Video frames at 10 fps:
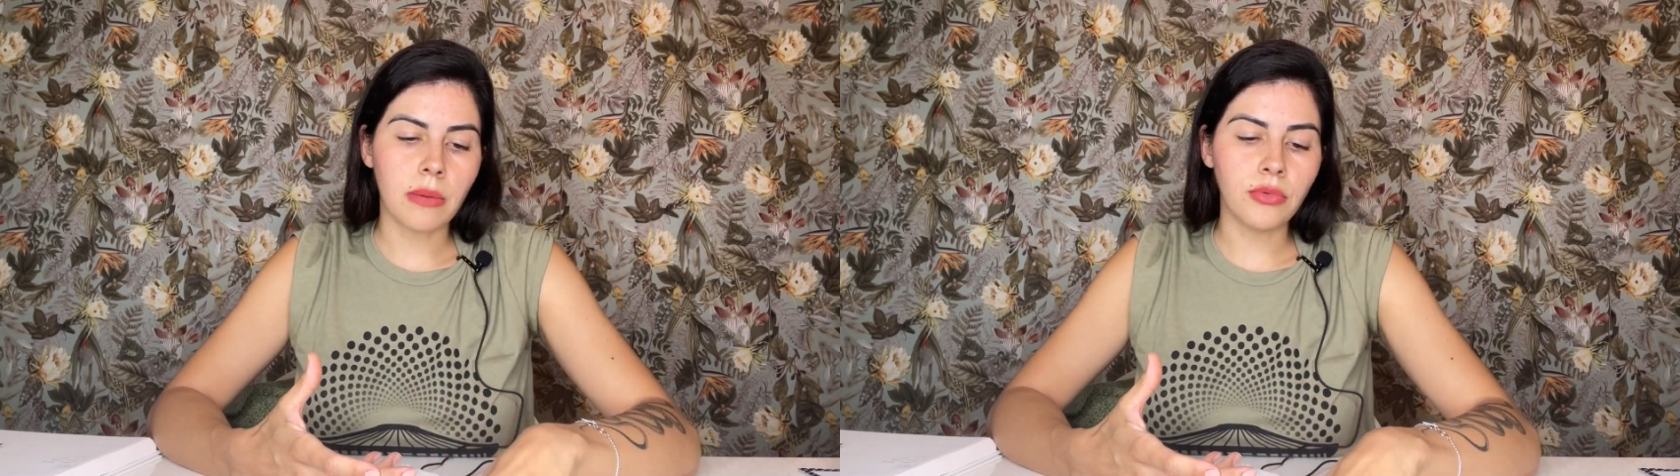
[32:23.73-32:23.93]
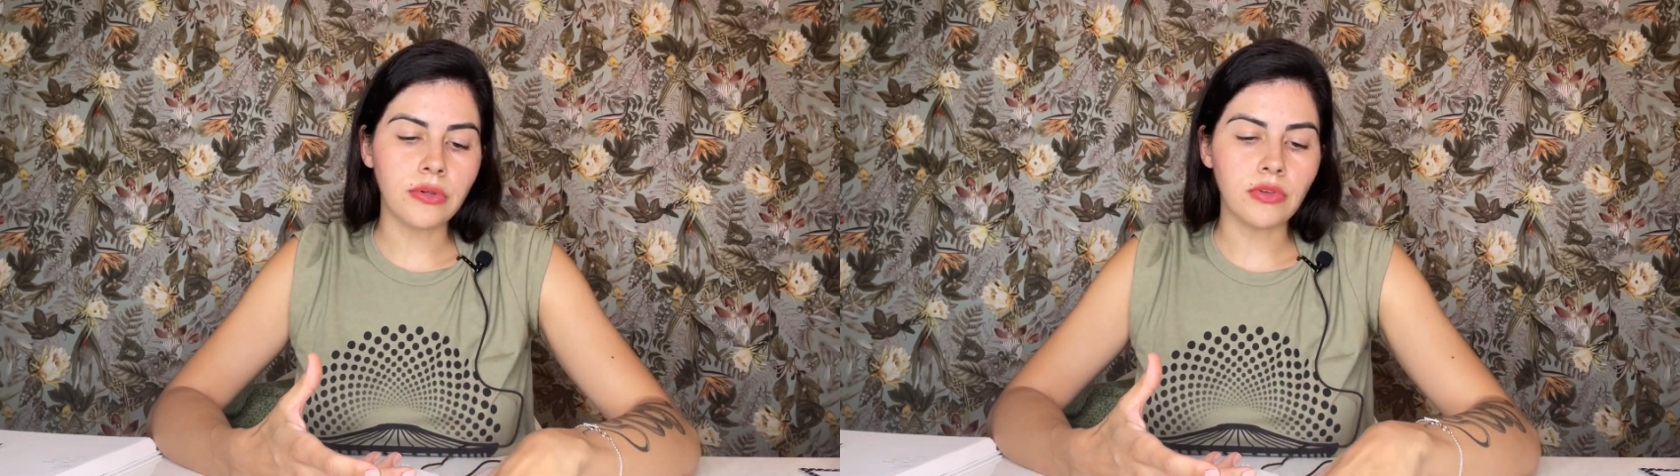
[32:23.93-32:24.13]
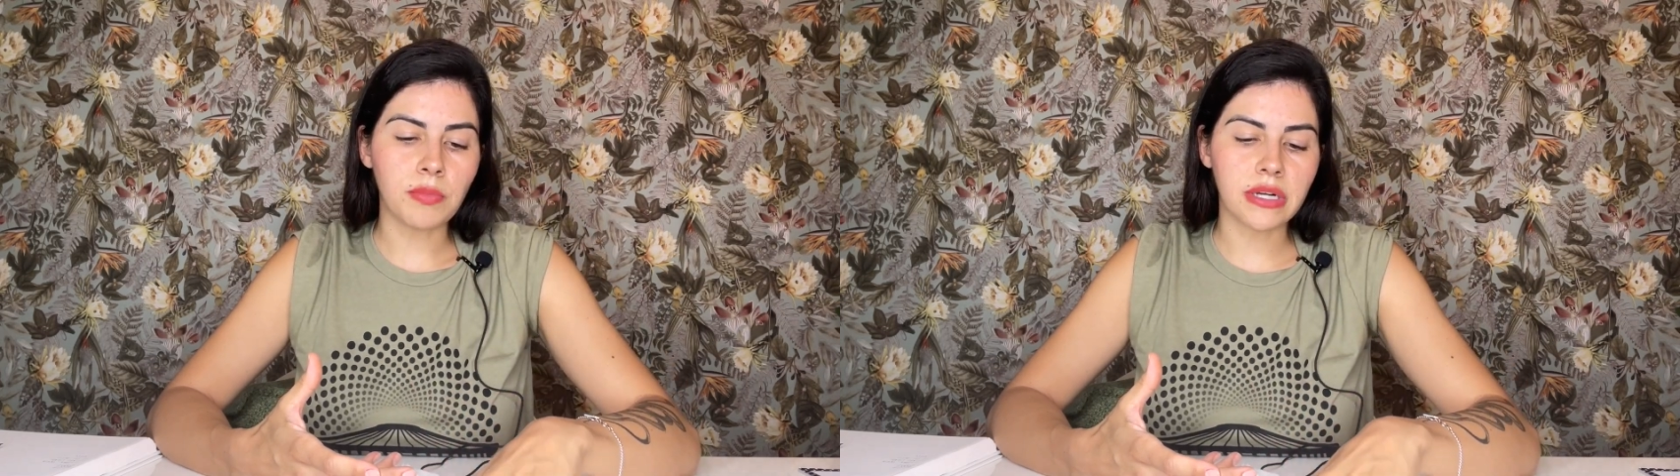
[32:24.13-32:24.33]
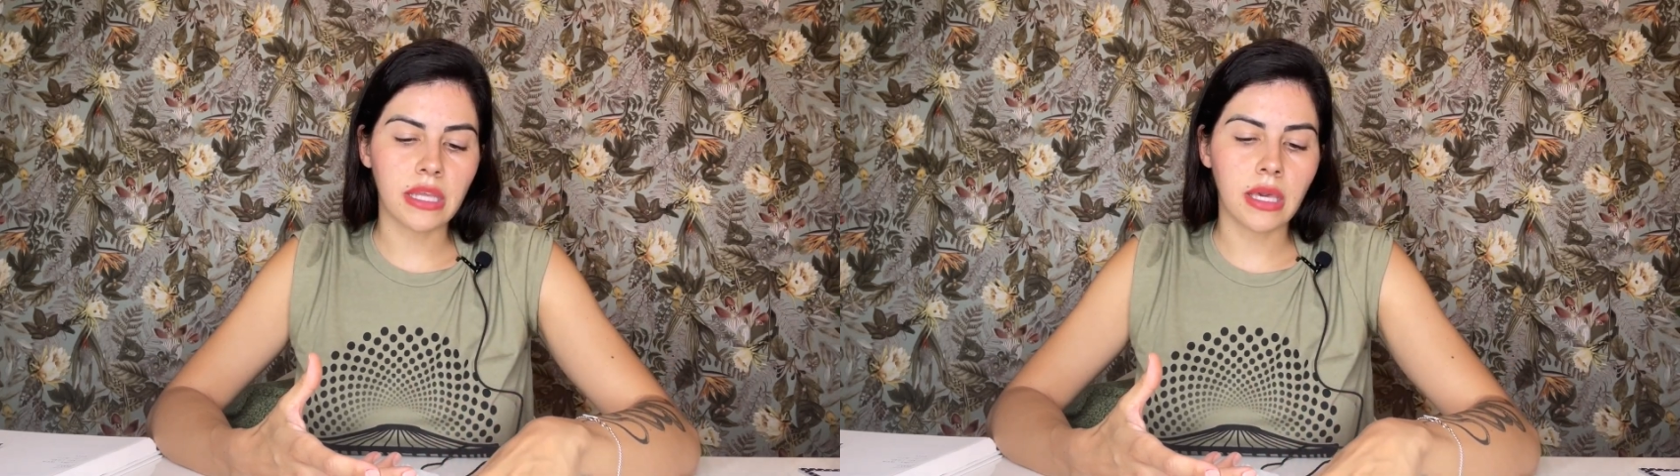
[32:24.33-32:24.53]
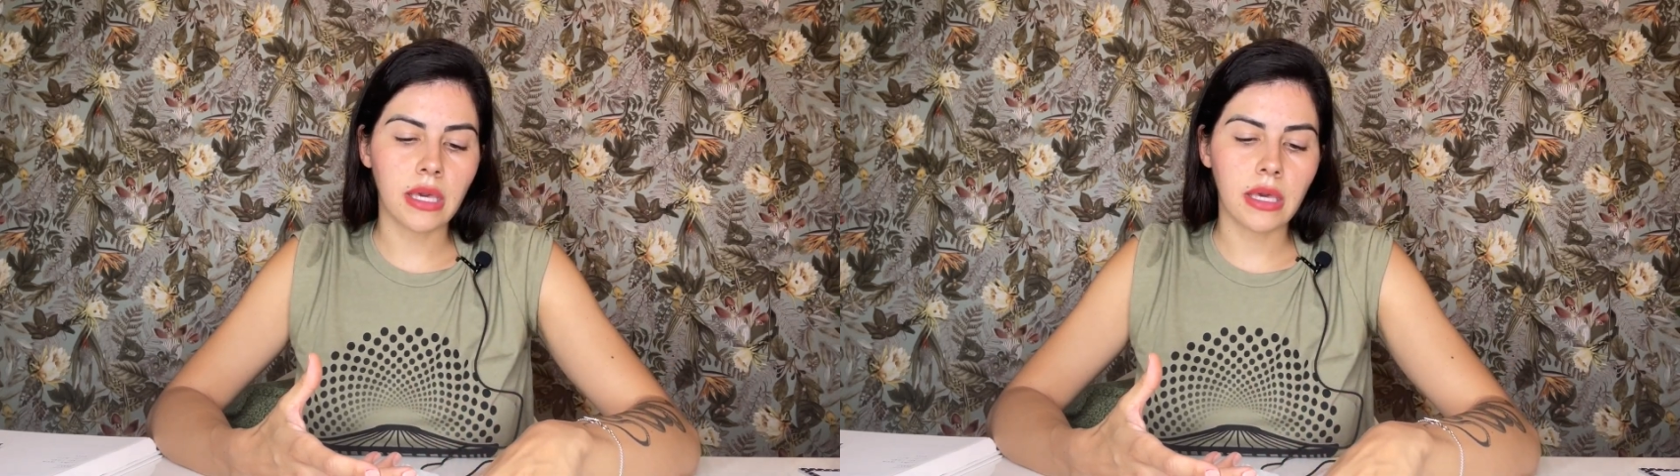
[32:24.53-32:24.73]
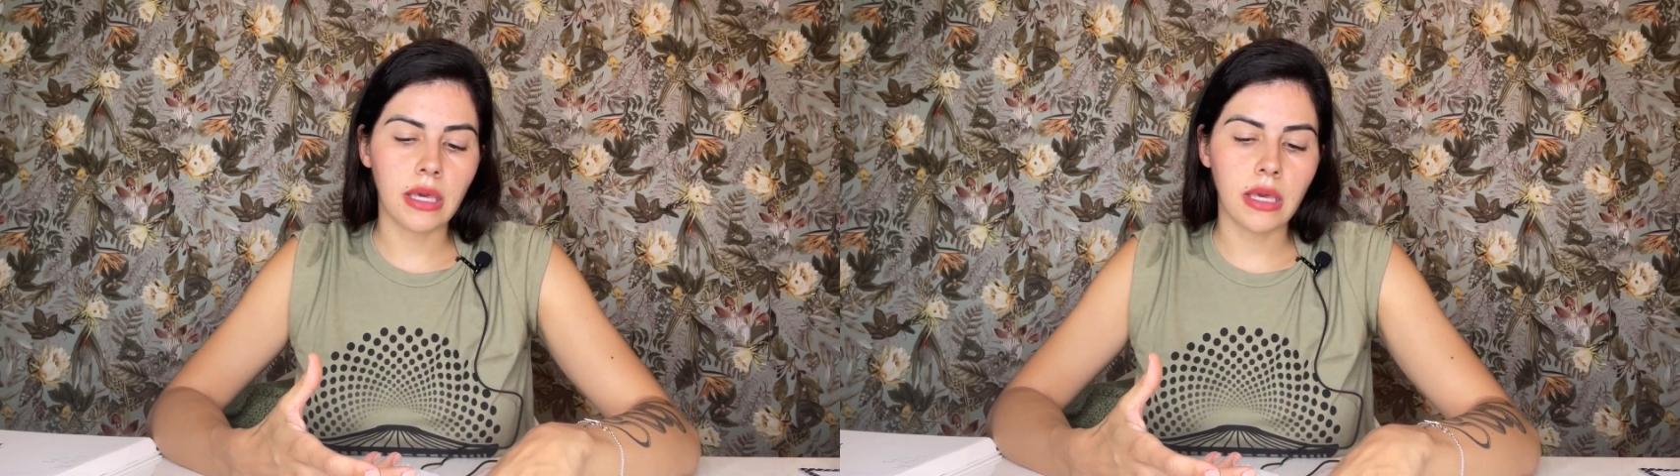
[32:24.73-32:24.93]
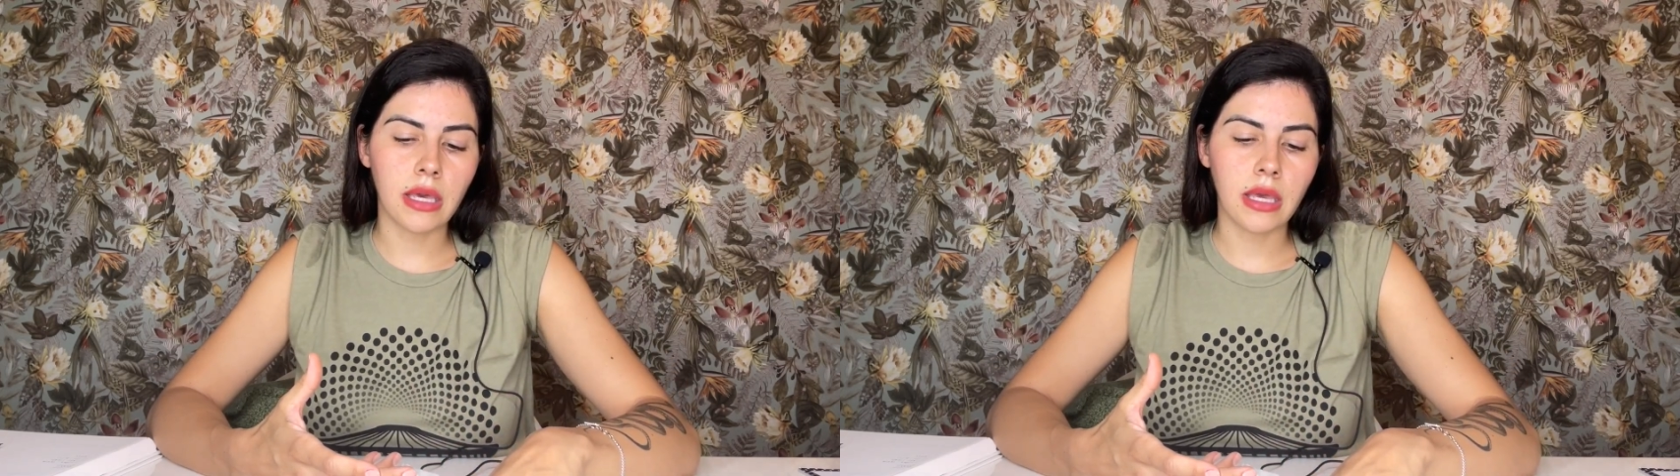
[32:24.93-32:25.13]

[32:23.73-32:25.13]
muito porque